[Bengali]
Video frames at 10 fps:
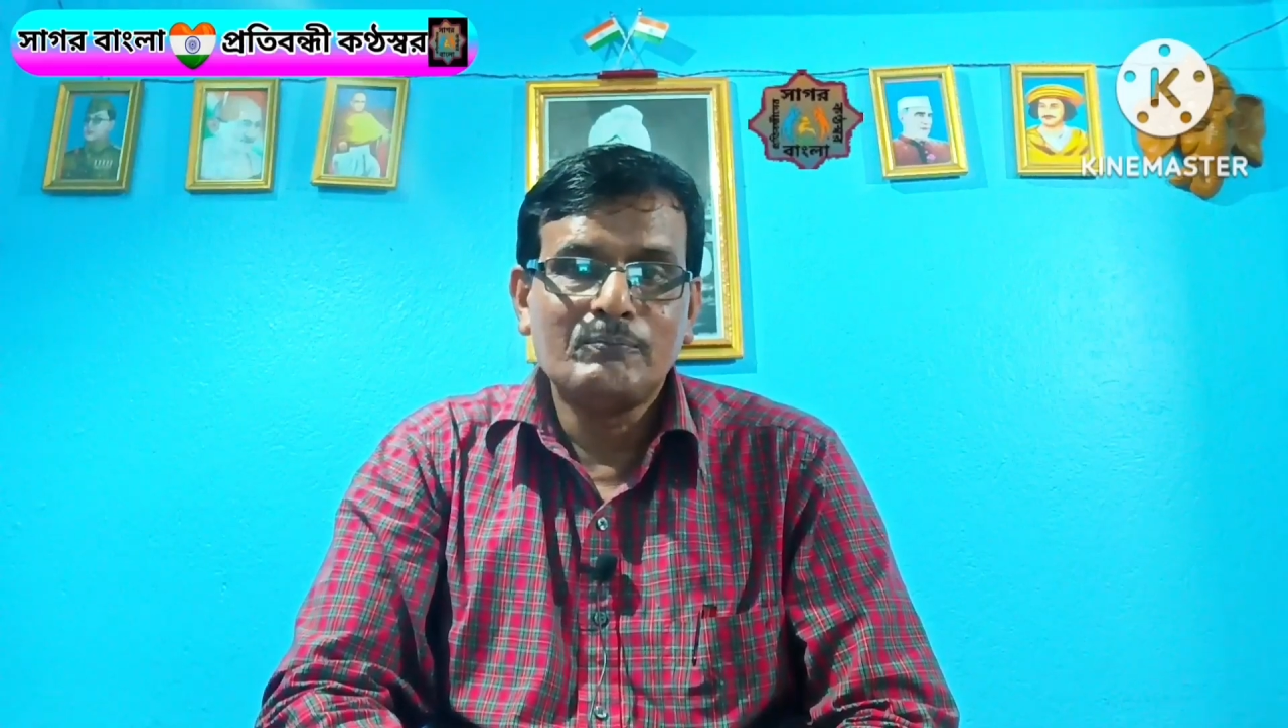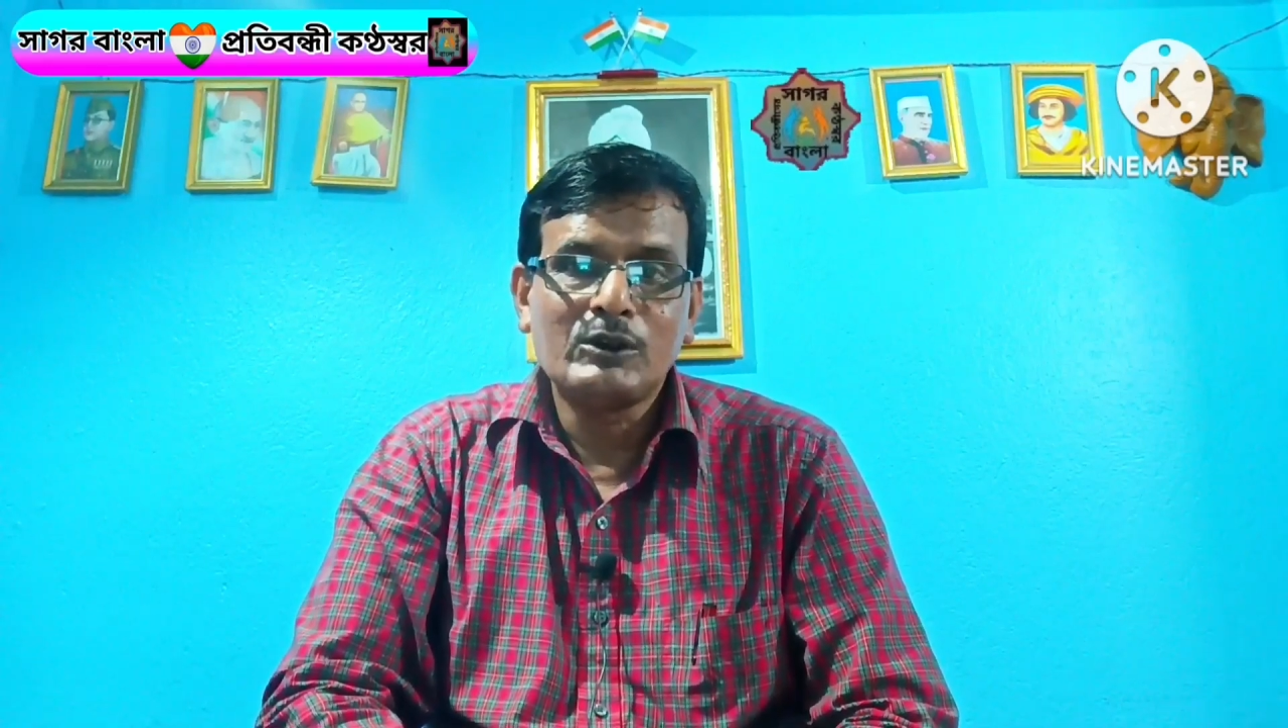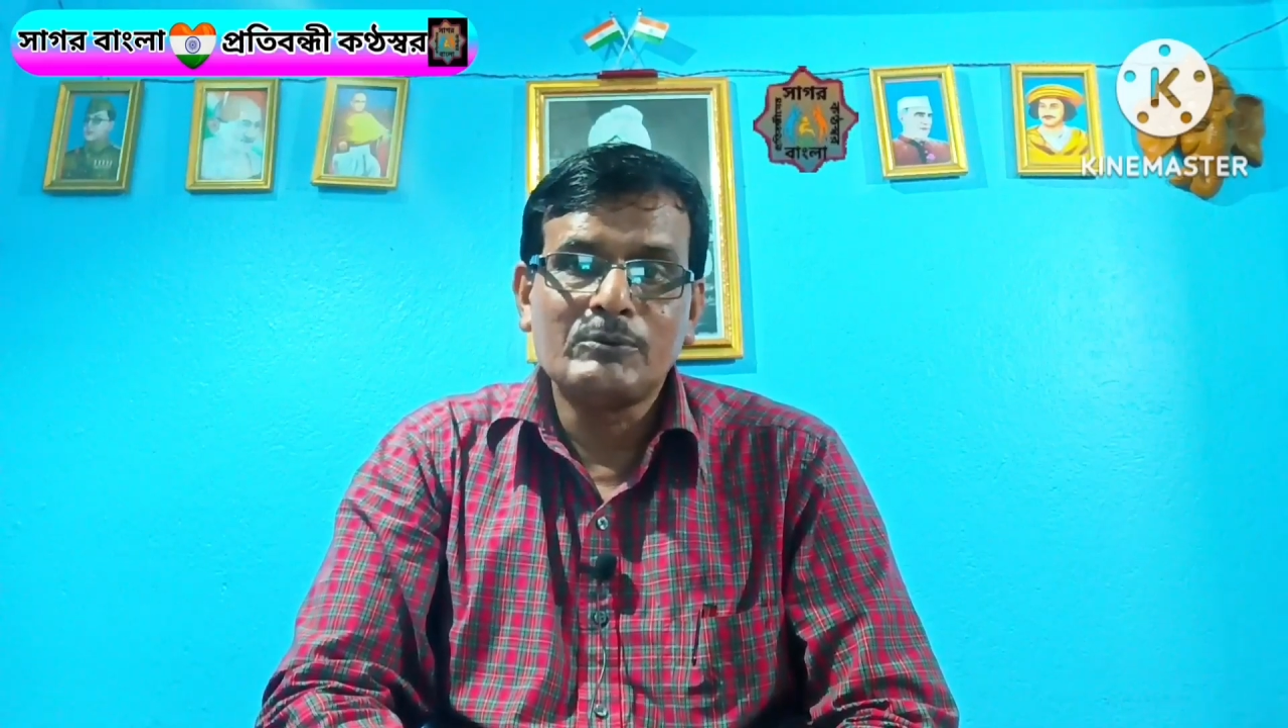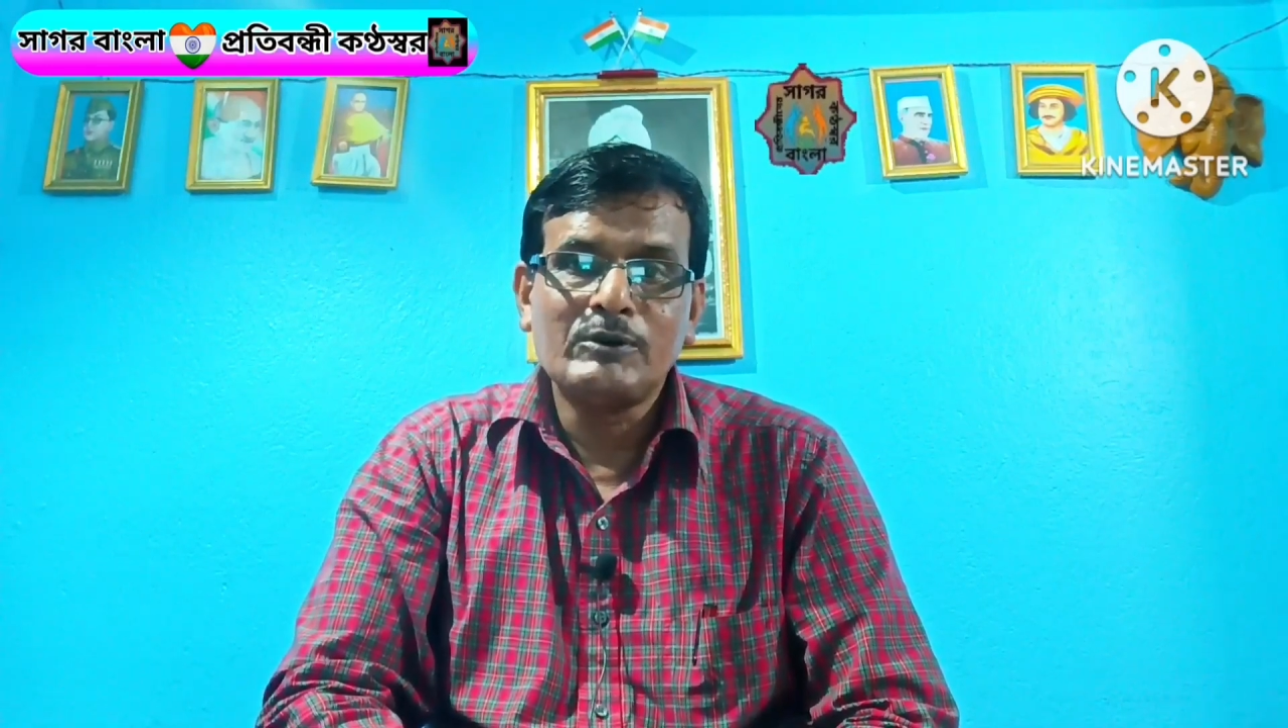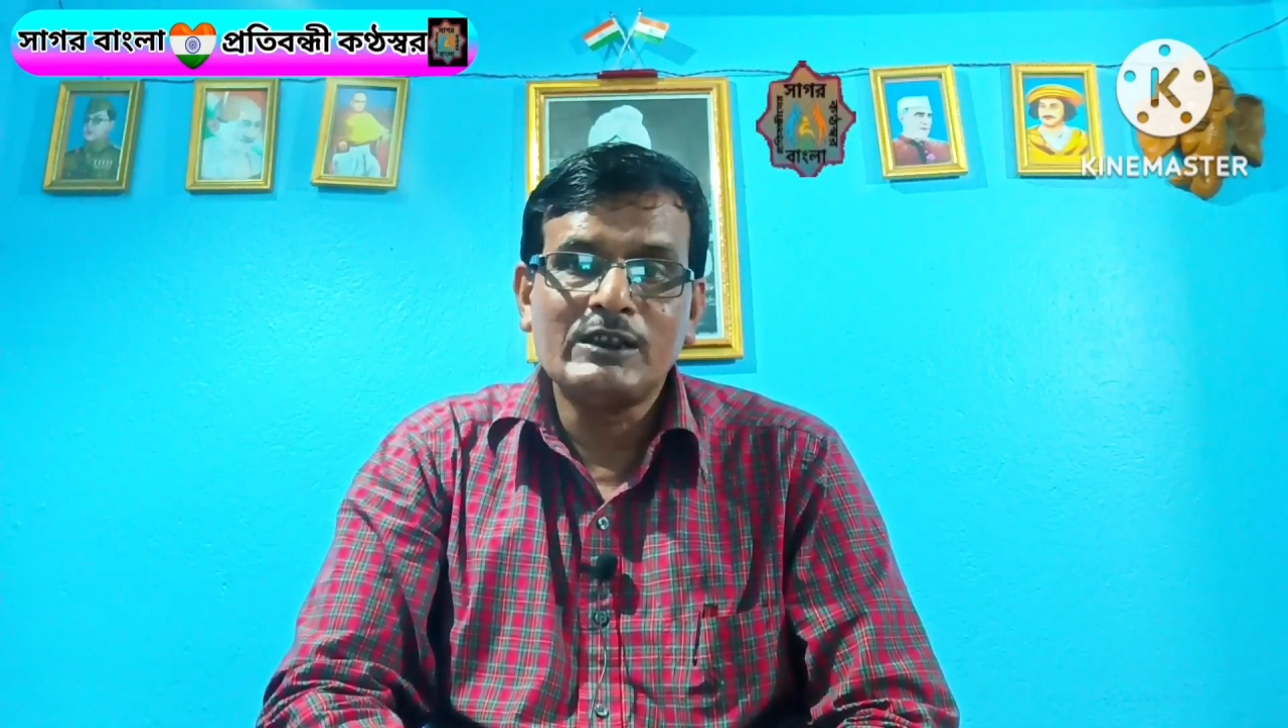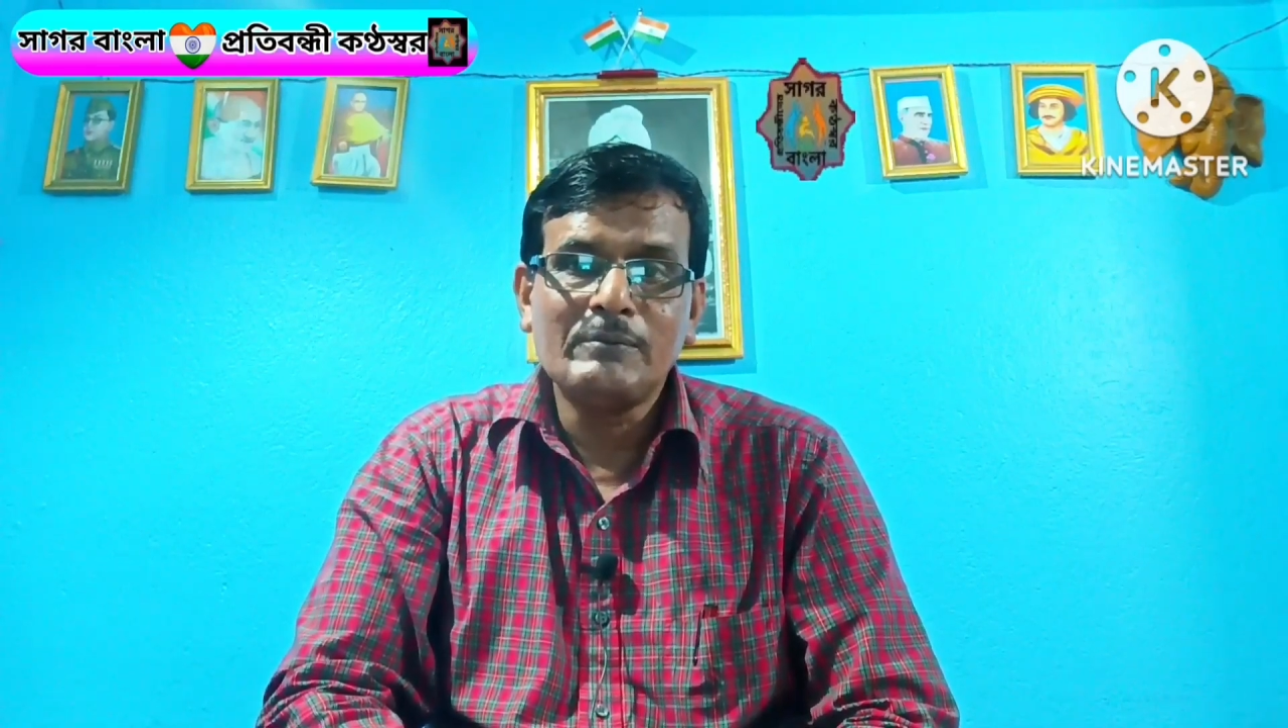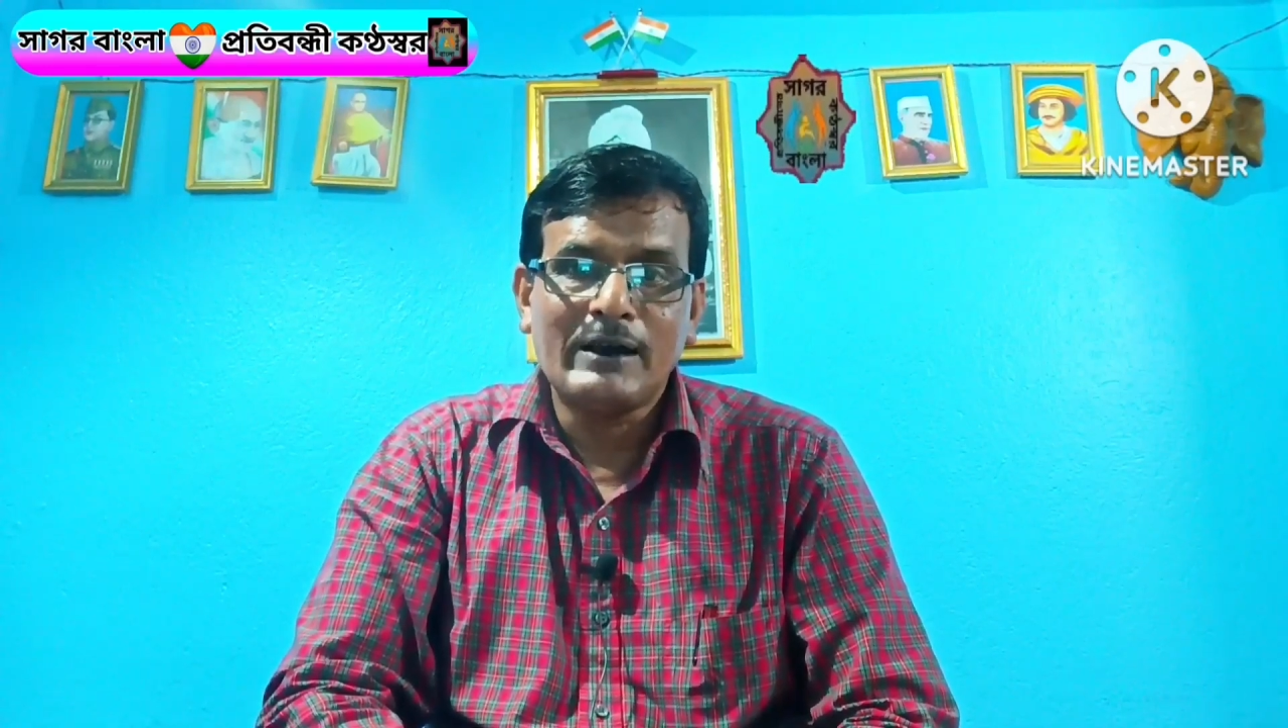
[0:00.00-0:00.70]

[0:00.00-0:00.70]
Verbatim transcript: প্রতিবন্ধী